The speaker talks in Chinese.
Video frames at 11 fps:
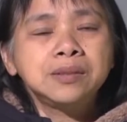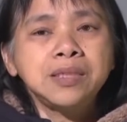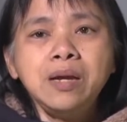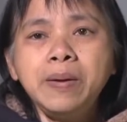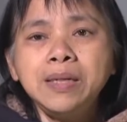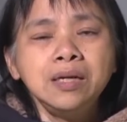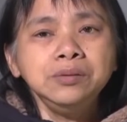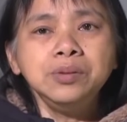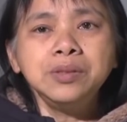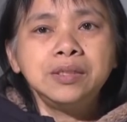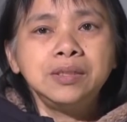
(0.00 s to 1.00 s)
差派更
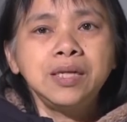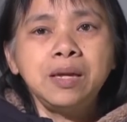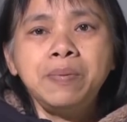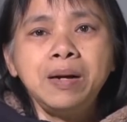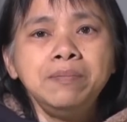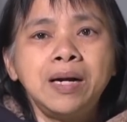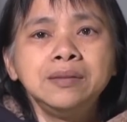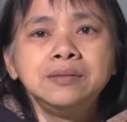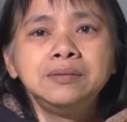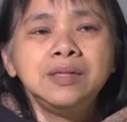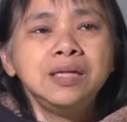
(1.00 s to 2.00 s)
多的人来帮
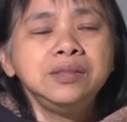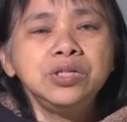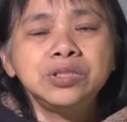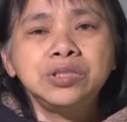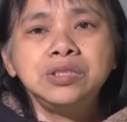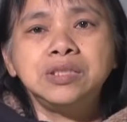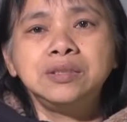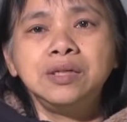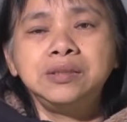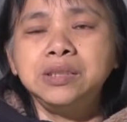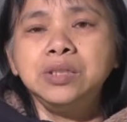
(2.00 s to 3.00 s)
忙，让那个事情
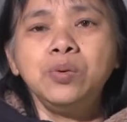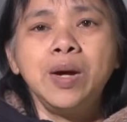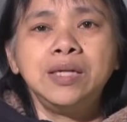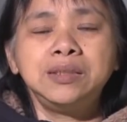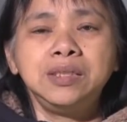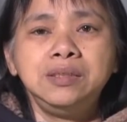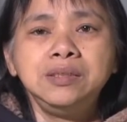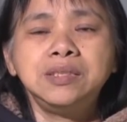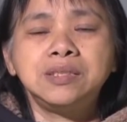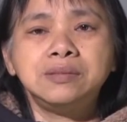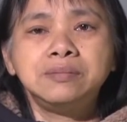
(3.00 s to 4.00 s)
呢尽快的停
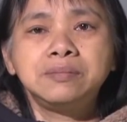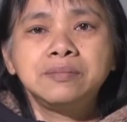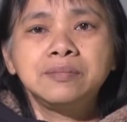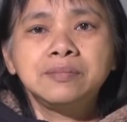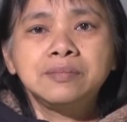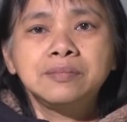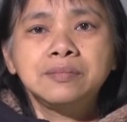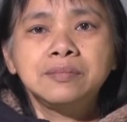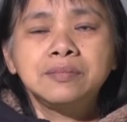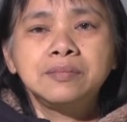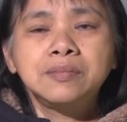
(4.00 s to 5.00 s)

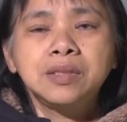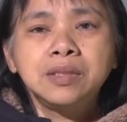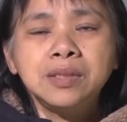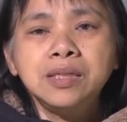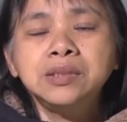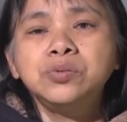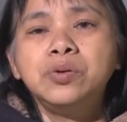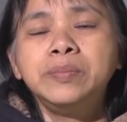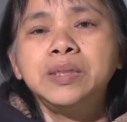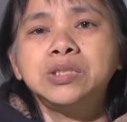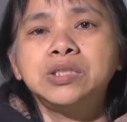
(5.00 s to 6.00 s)
止。”但是我
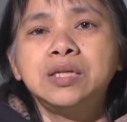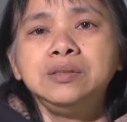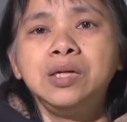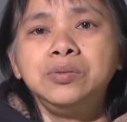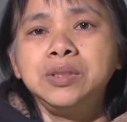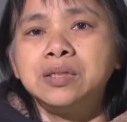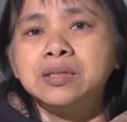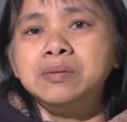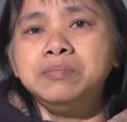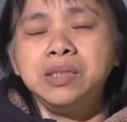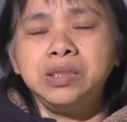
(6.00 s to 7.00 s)
们的神有一个
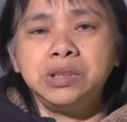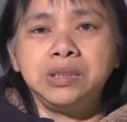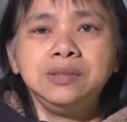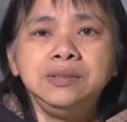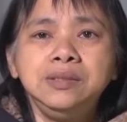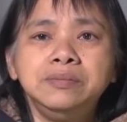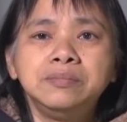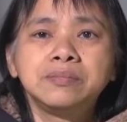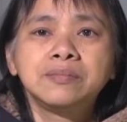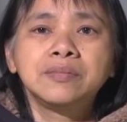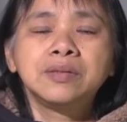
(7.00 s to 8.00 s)
更美的心意，
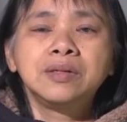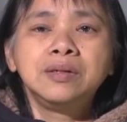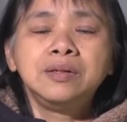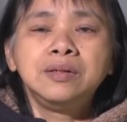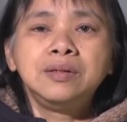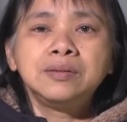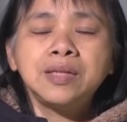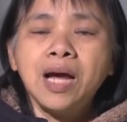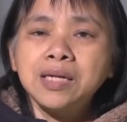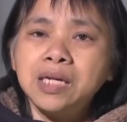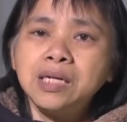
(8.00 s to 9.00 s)

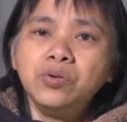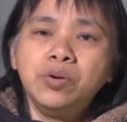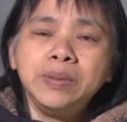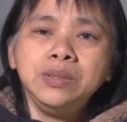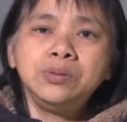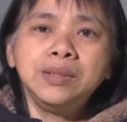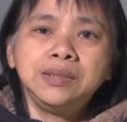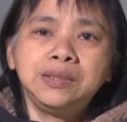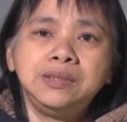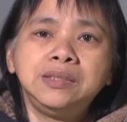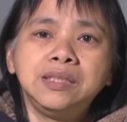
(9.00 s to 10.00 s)
他给了我们一段
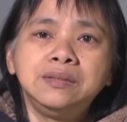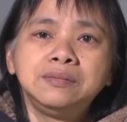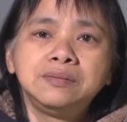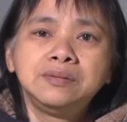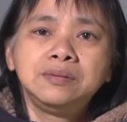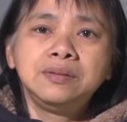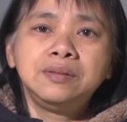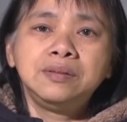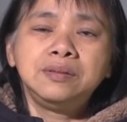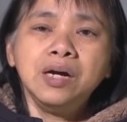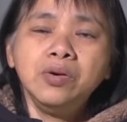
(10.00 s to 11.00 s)
时间，
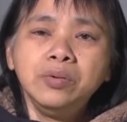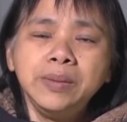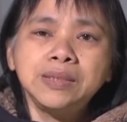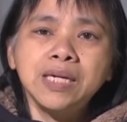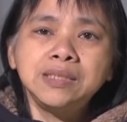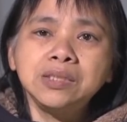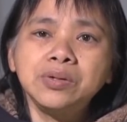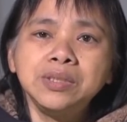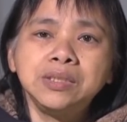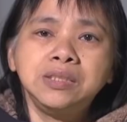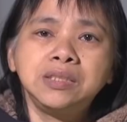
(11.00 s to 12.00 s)
让我们在这
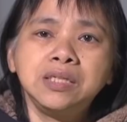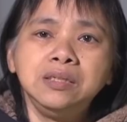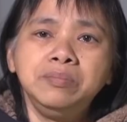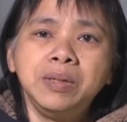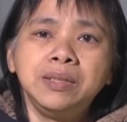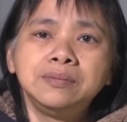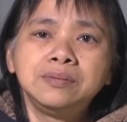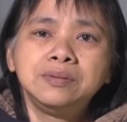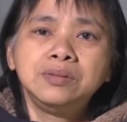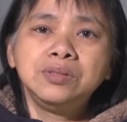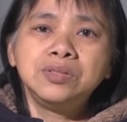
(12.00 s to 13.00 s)
段时间里面
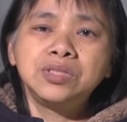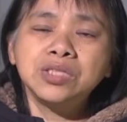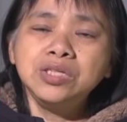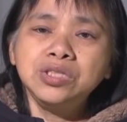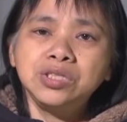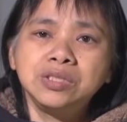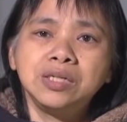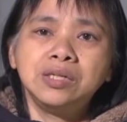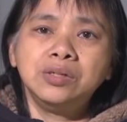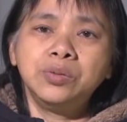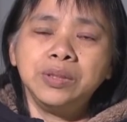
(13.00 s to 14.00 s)
真实
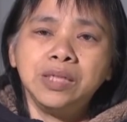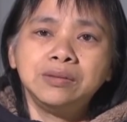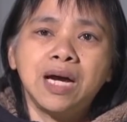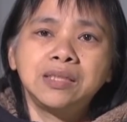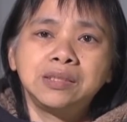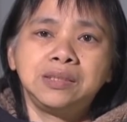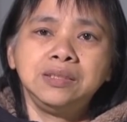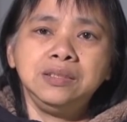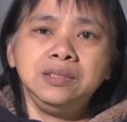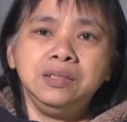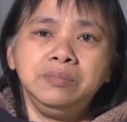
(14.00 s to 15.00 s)
的回到他的
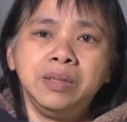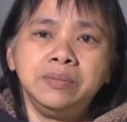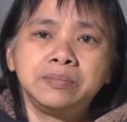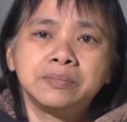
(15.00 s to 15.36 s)
心意里面。